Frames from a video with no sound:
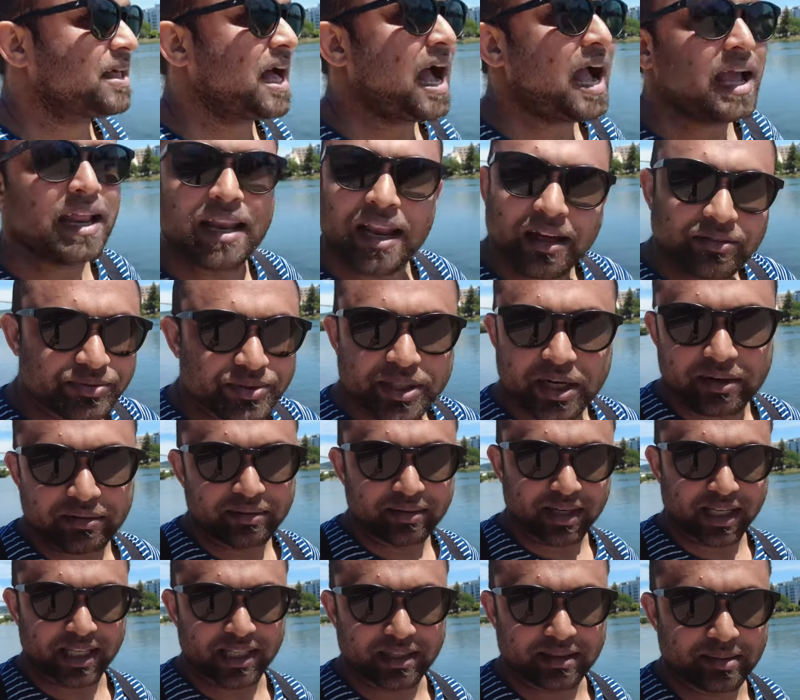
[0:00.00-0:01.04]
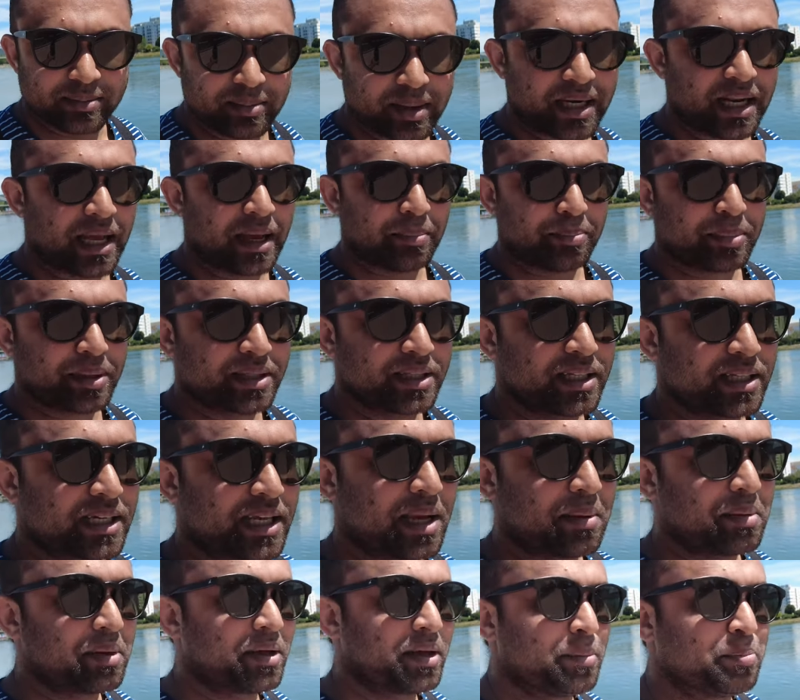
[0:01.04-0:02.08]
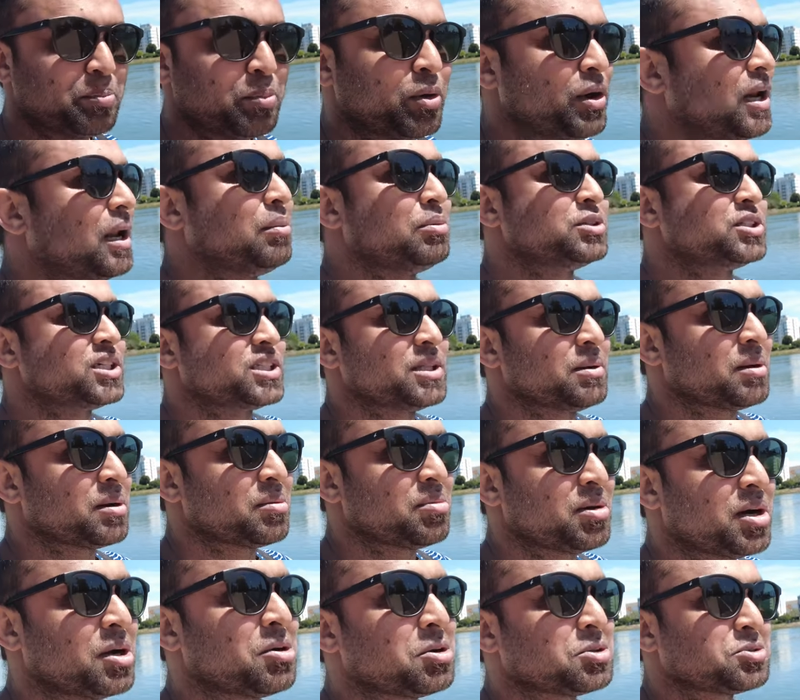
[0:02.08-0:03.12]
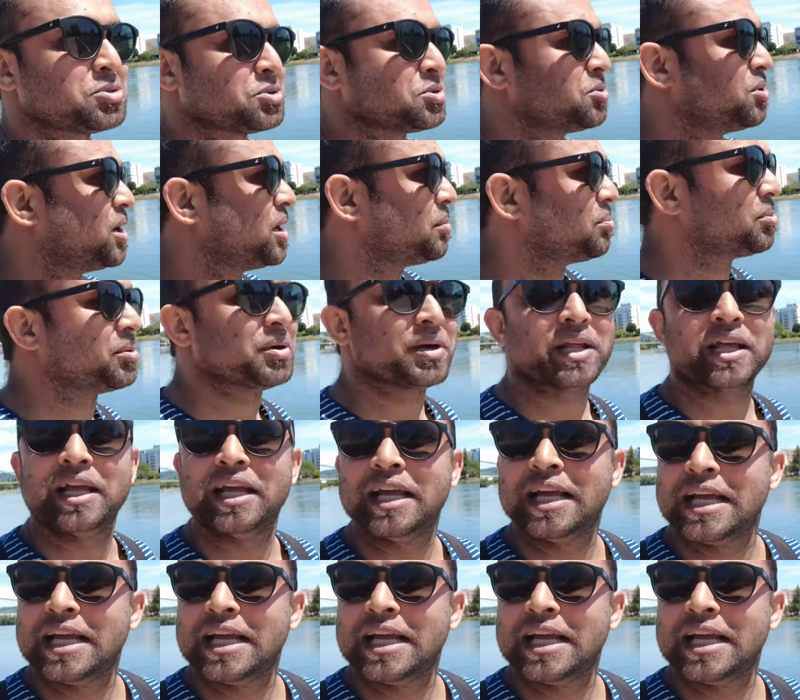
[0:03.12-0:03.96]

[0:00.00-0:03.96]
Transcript: আই লাভ ট্রাভেলিং মানে আপনাদেরকে আমি বুইলা বুঝিয়ে পারবো না কতটুকু লাভ করি